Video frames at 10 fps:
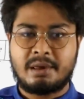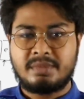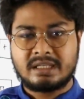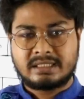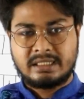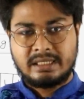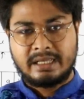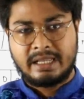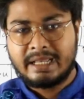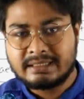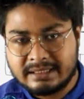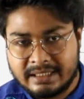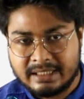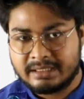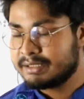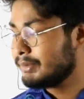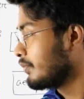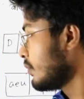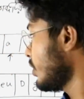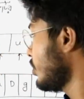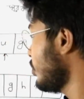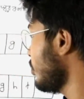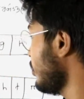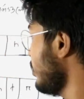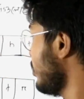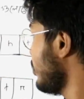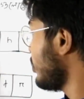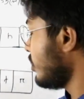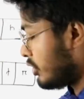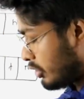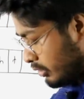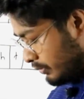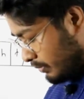আমি আসি অ্যান্সারের ক্ষেত্রে তো সলিউশন